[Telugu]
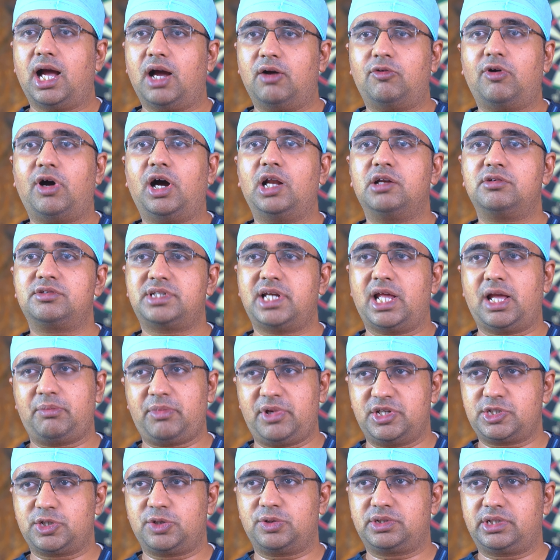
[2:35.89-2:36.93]
ఆ వాల్వ్స్
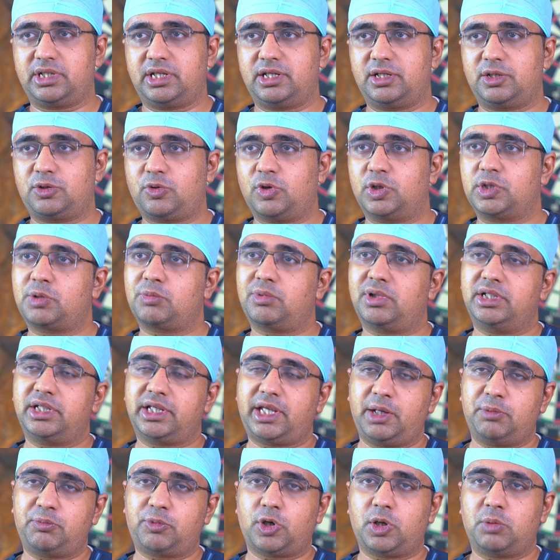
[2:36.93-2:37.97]
డ్యామేజ్ అవుతాయి
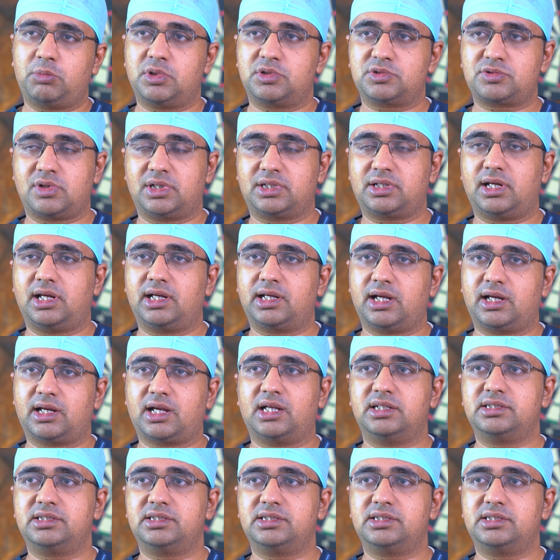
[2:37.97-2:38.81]
కొంతమందికి ఈ ప్రాబ్లం స్వతహాగా